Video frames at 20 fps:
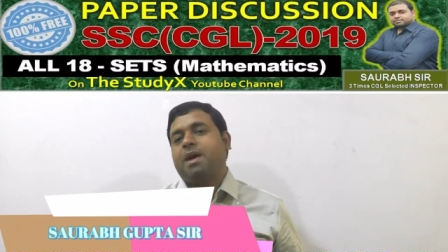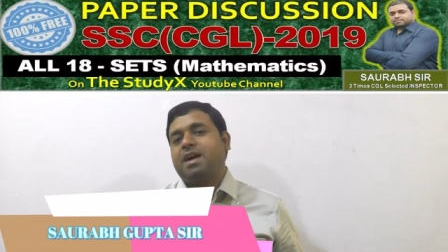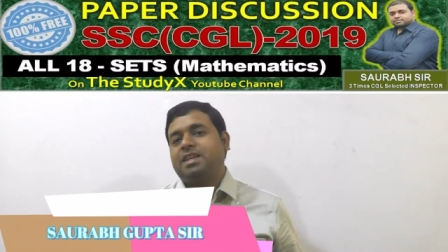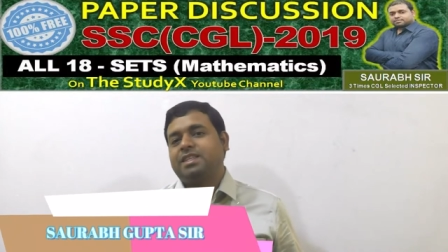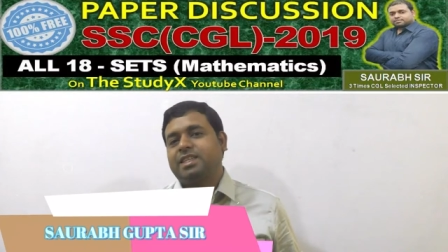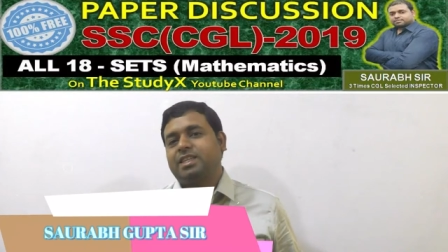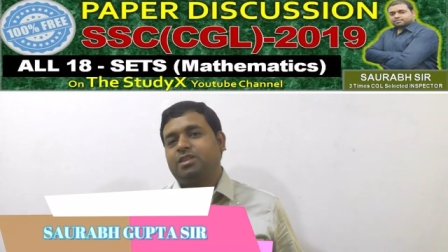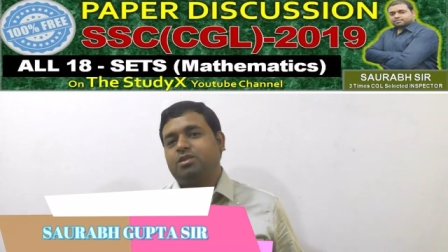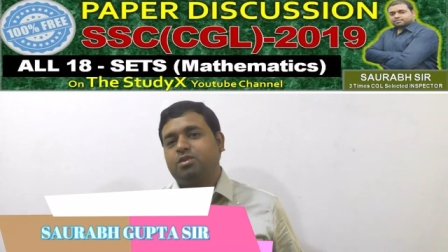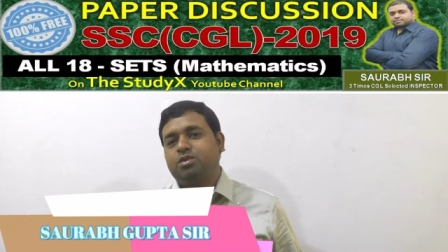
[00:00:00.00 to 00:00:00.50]

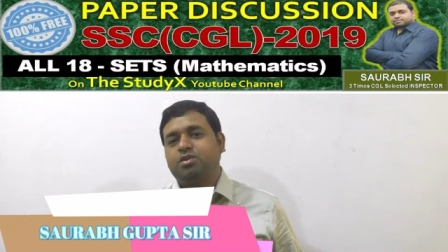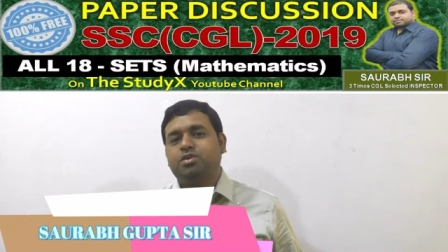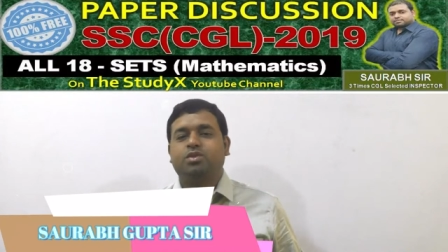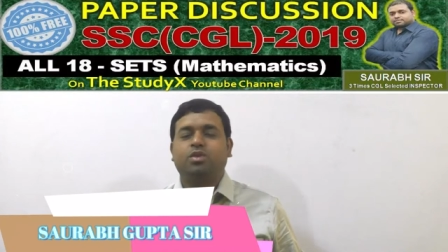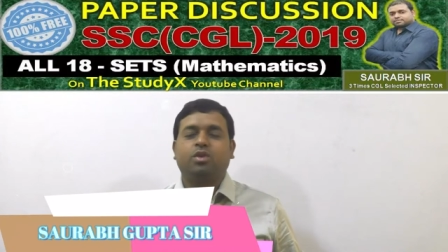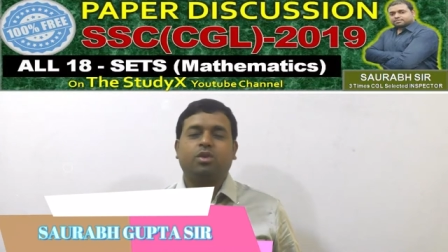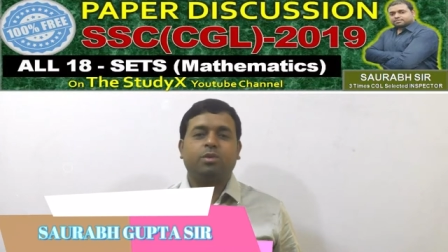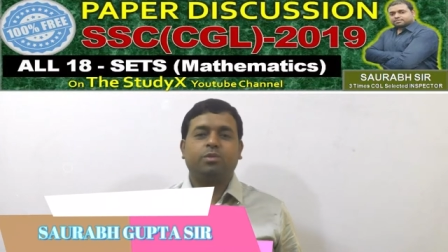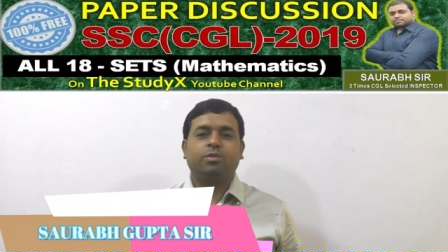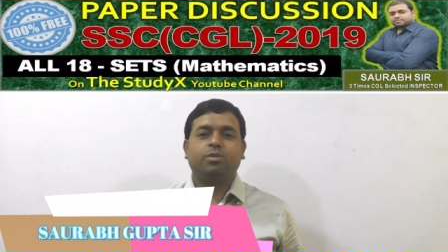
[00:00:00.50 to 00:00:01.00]
मैथ्स का दोस्त
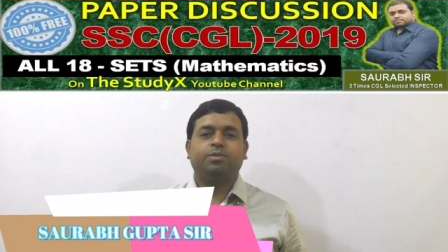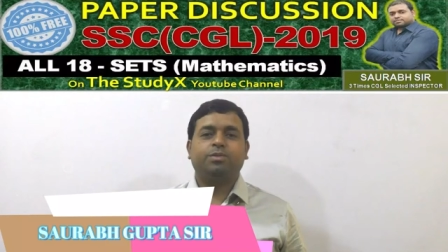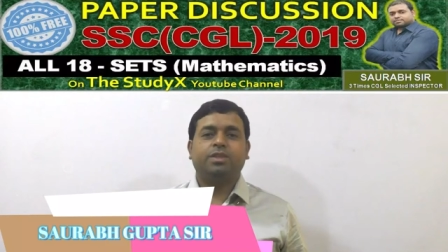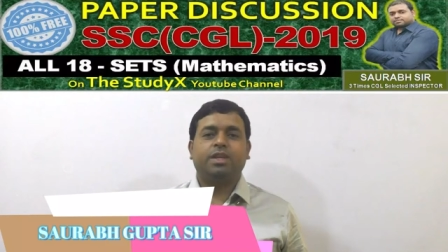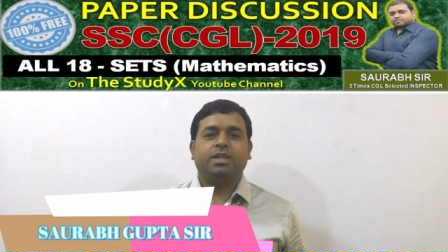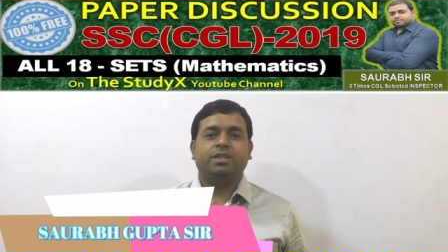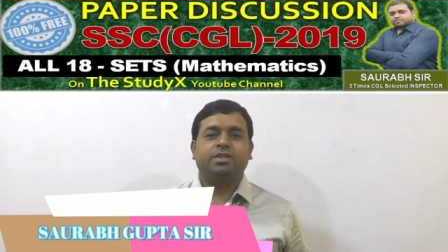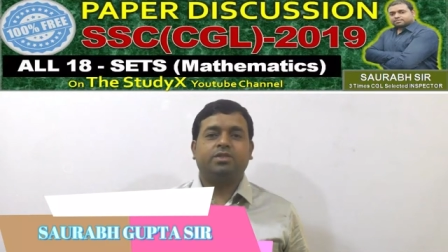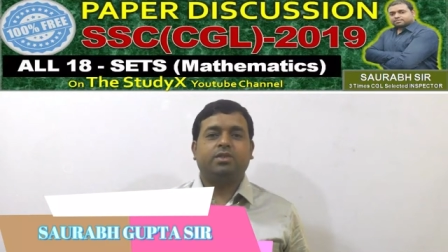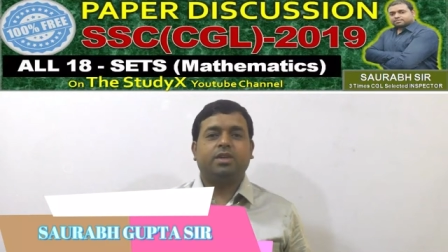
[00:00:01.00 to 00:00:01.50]
सौरभ
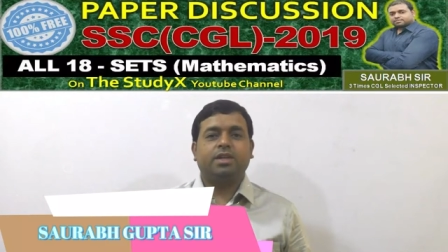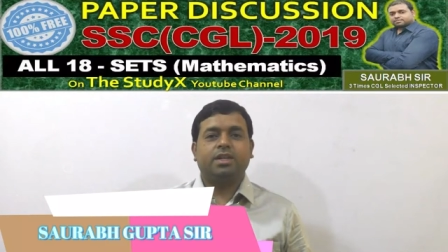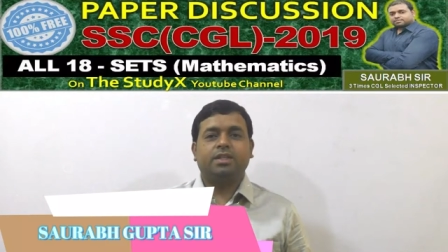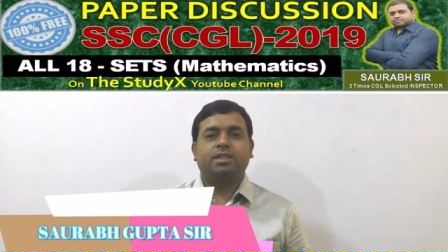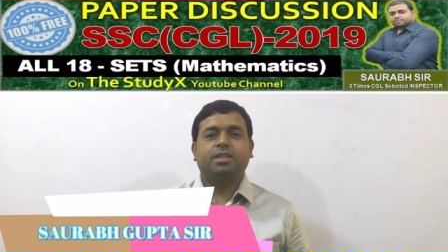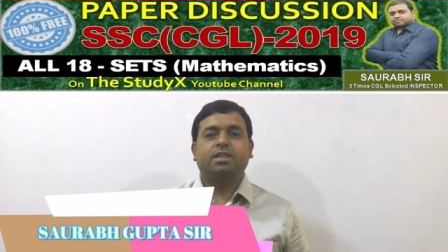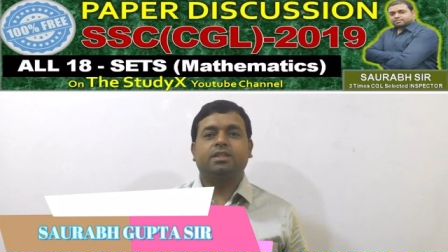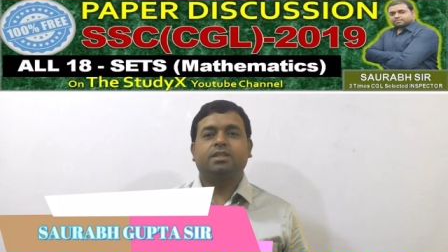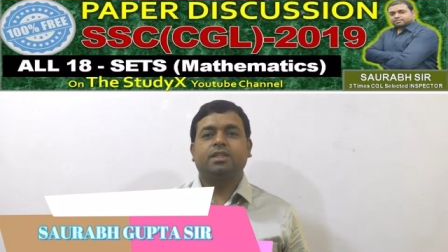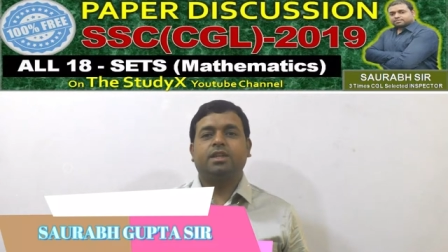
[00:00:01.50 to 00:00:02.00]
गुप्ता
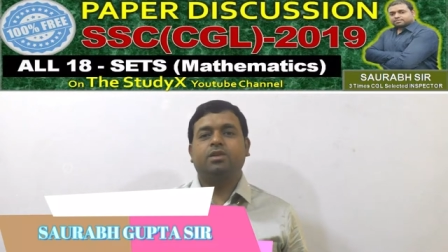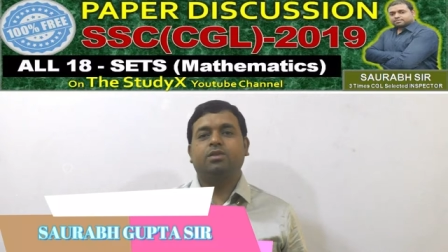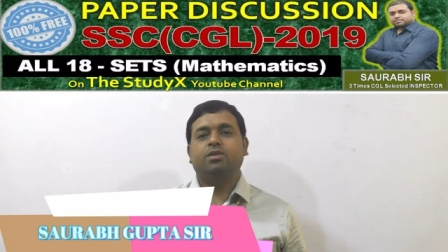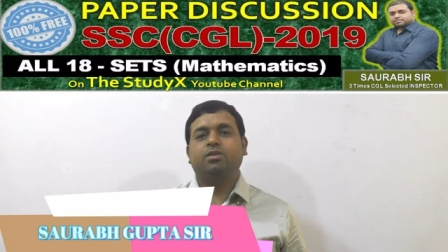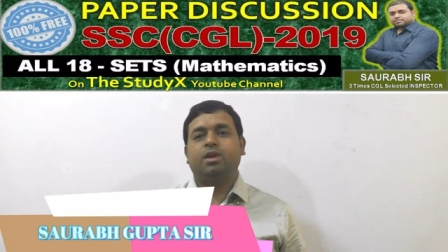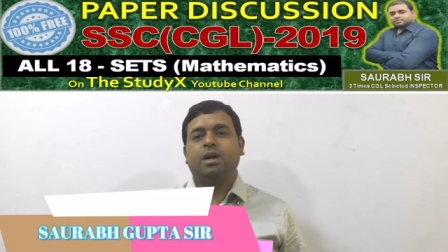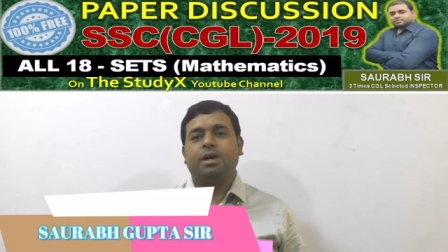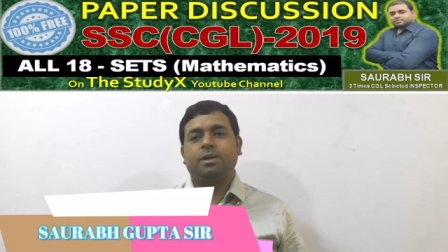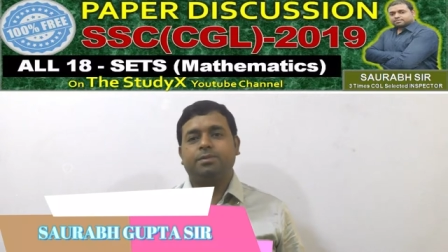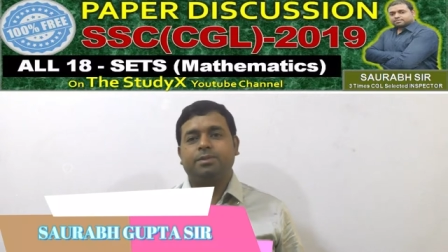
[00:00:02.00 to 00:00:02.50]
स्वागत करता
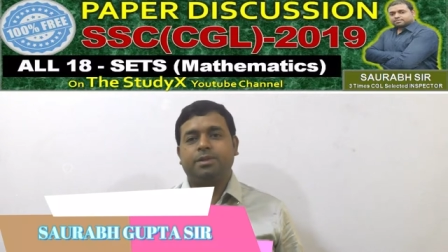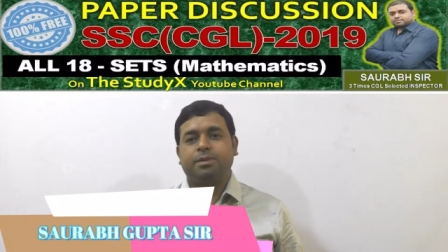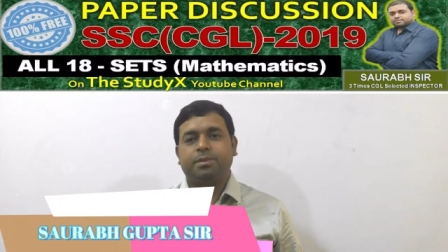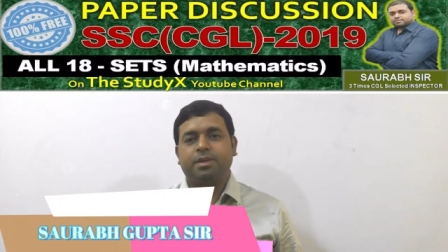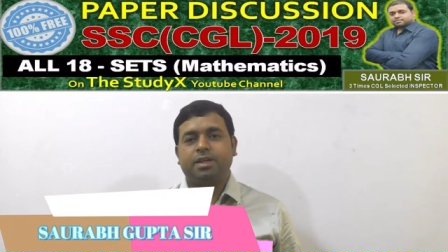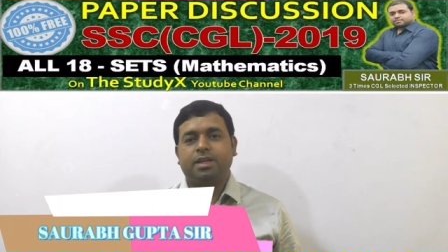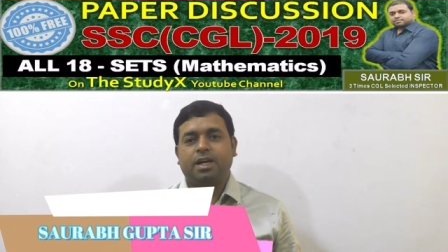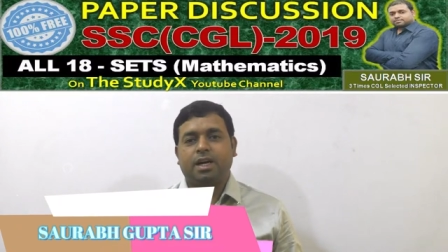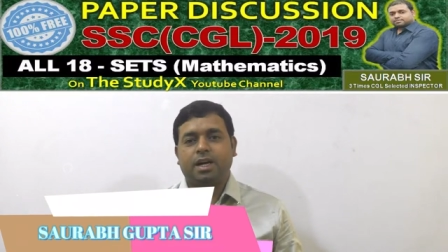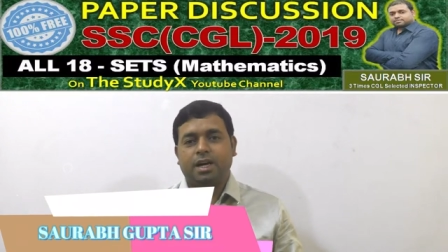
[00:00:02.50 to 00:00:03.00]
हूं आप
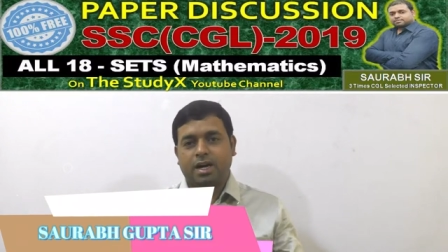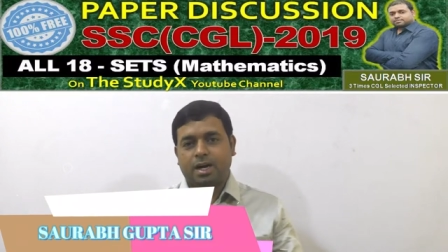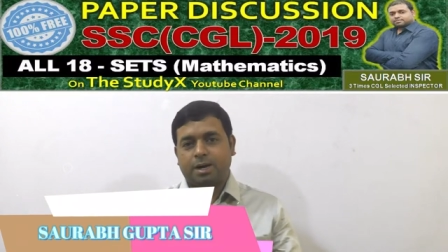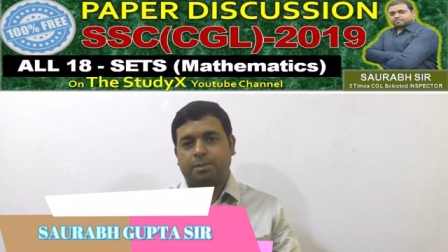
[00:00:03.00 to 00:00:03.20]
सभी का